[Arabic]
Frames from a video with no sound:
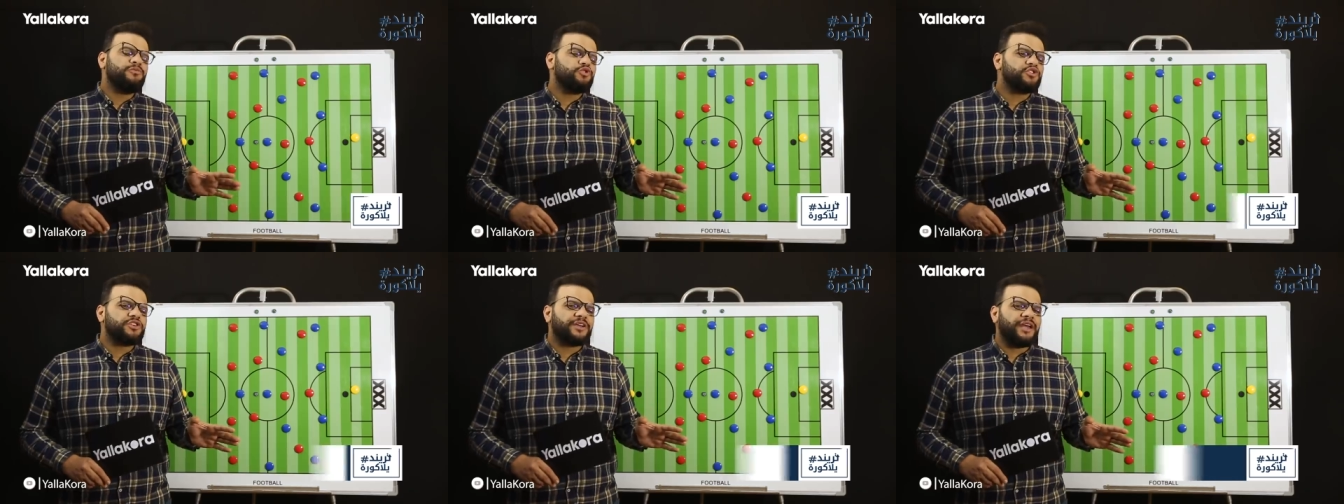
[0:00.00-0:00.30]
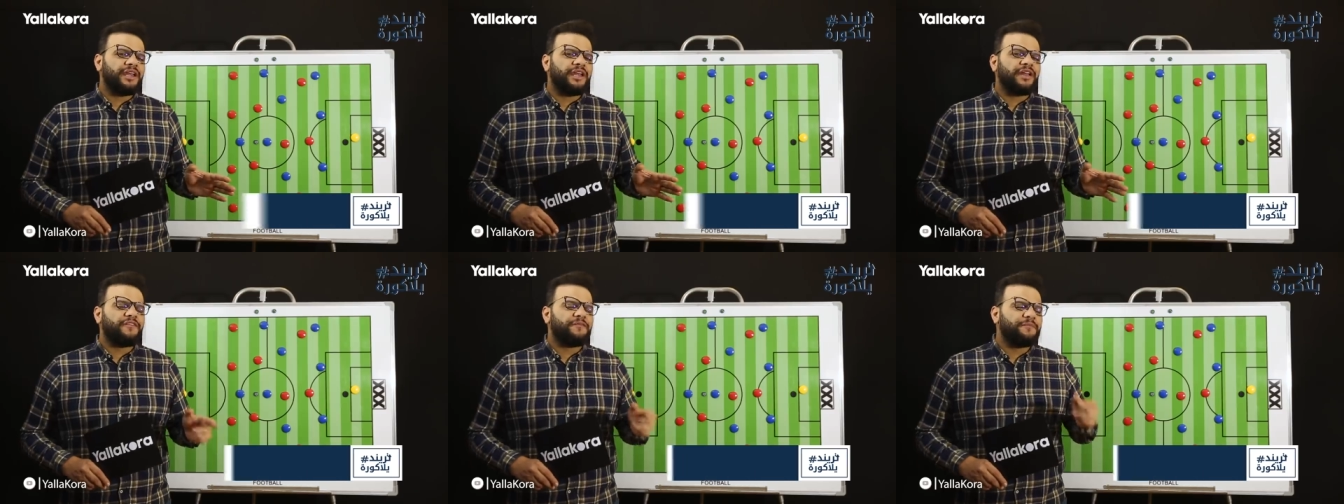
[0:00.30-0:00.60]

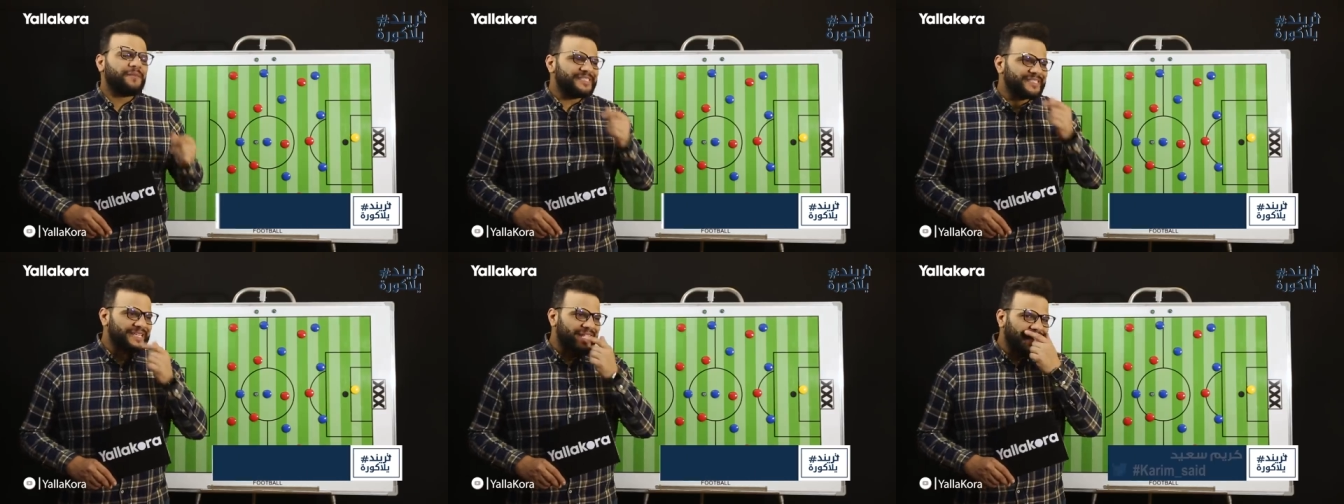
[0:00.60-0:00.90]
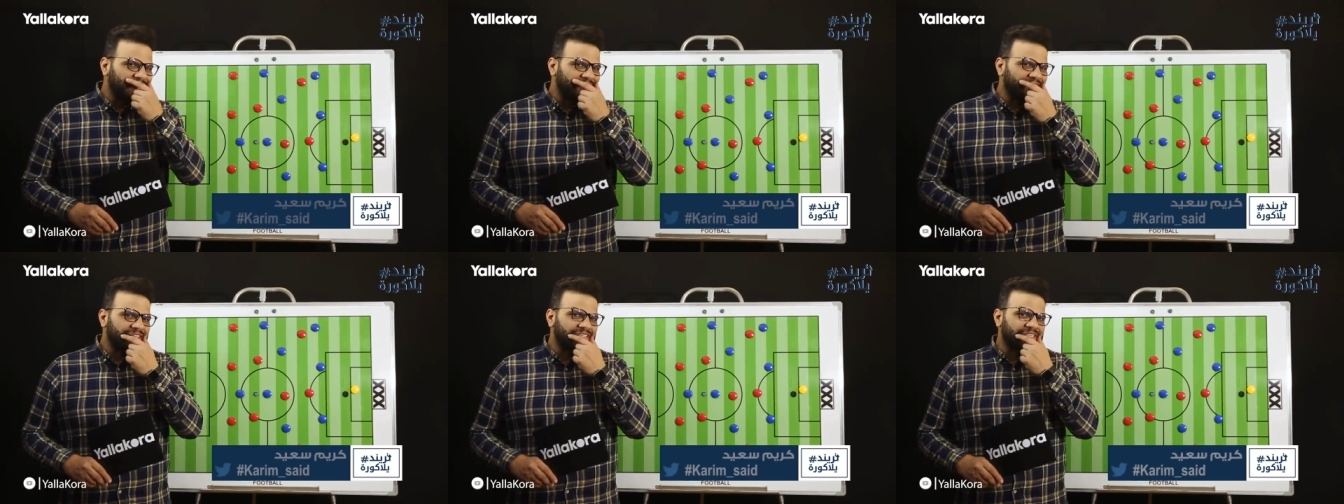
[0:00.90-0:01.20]
مشكله في
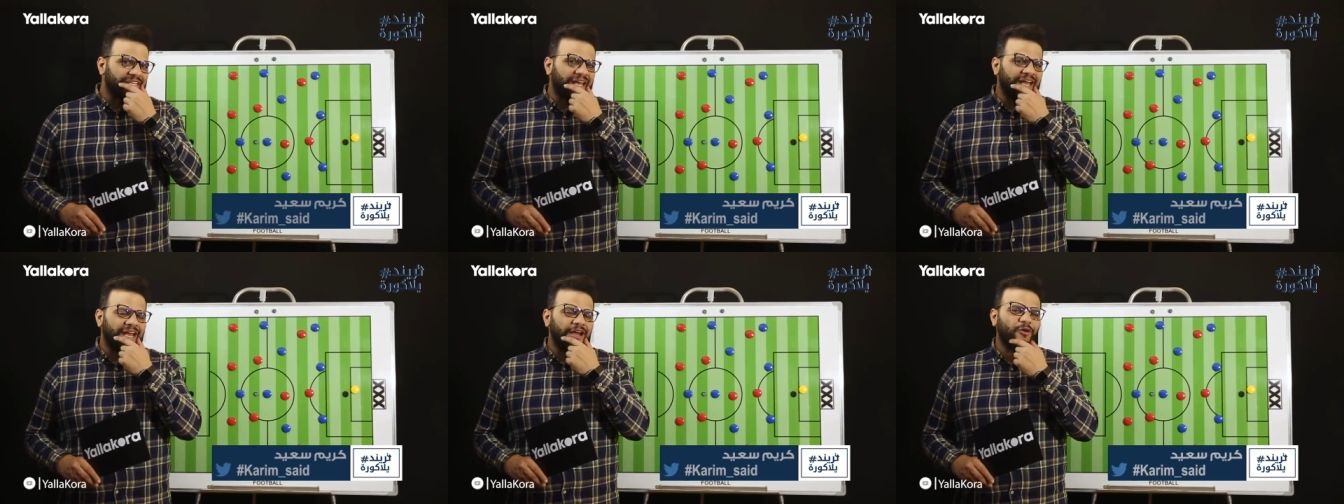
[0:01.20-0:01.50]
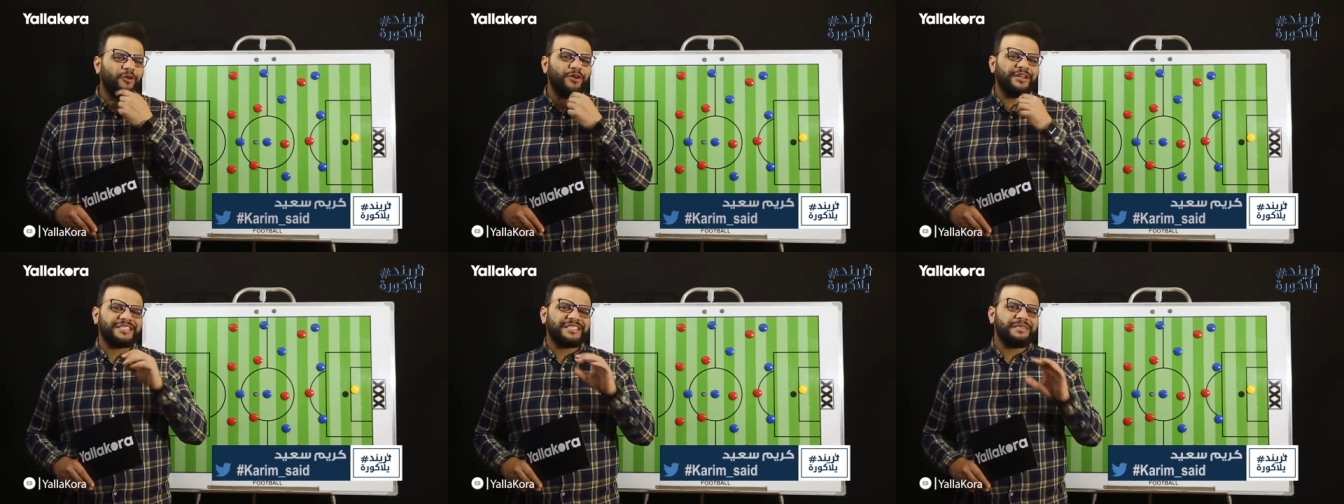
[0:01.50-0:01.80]
مساله
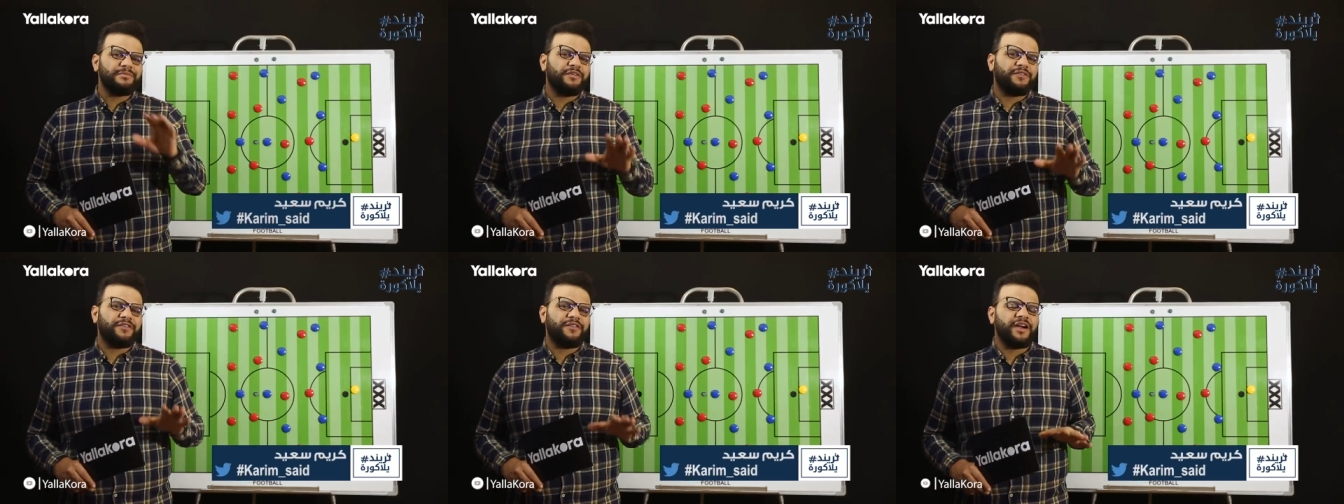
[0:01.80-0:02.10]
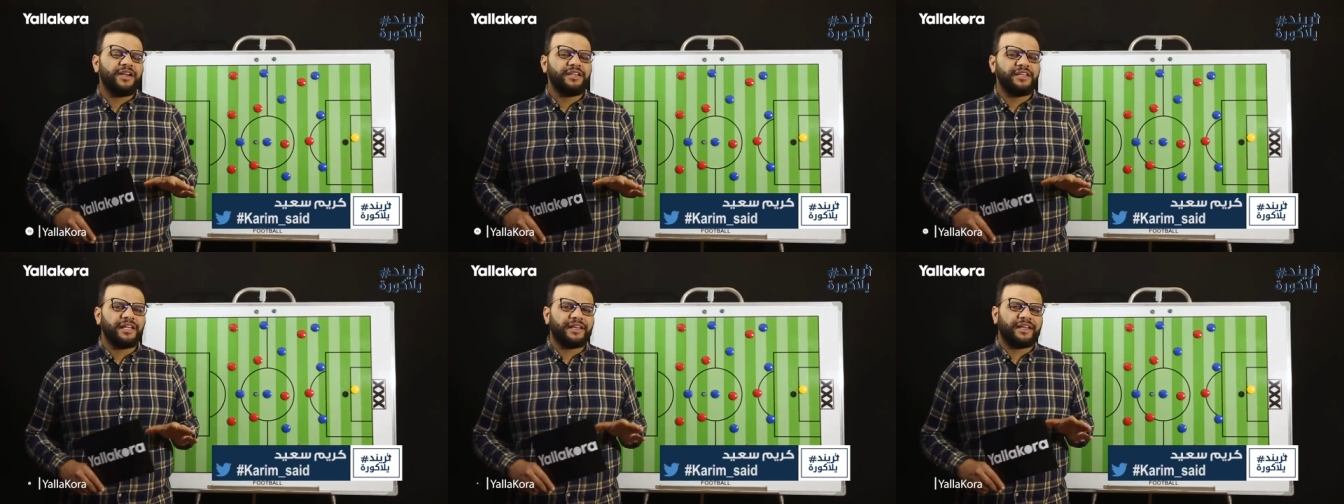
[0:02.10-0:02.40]
التاهل للسيمي
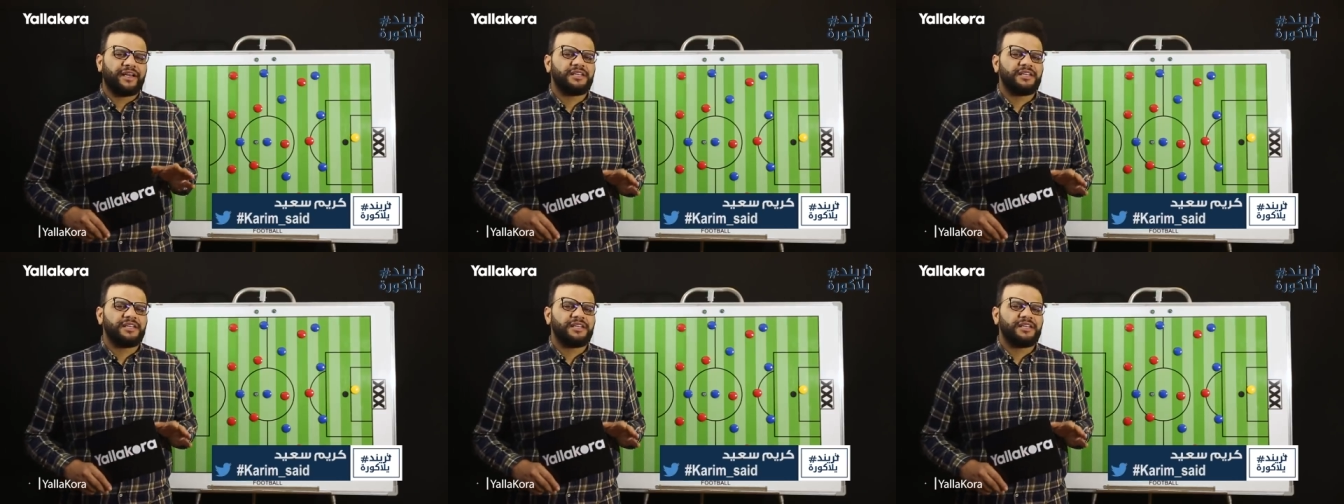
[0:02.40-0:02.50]
فاينل